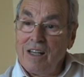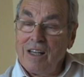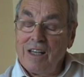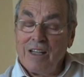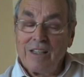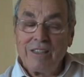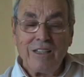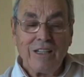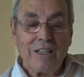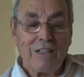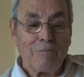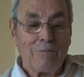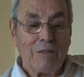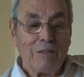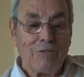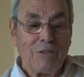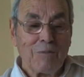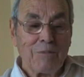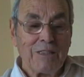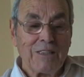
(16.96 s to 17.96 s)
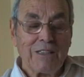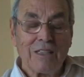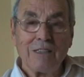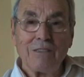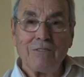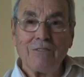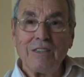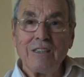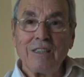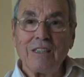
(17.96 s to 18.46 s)
Et dès que ma femme est
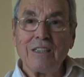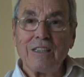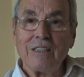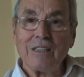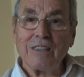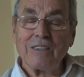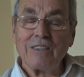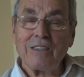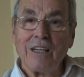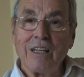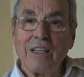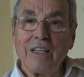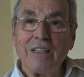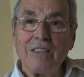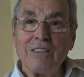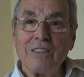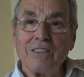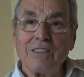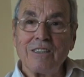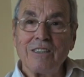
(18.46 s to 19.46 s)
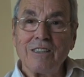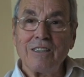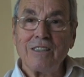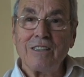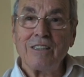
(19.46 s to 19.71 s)
arrivée, qui est restée à la caisse,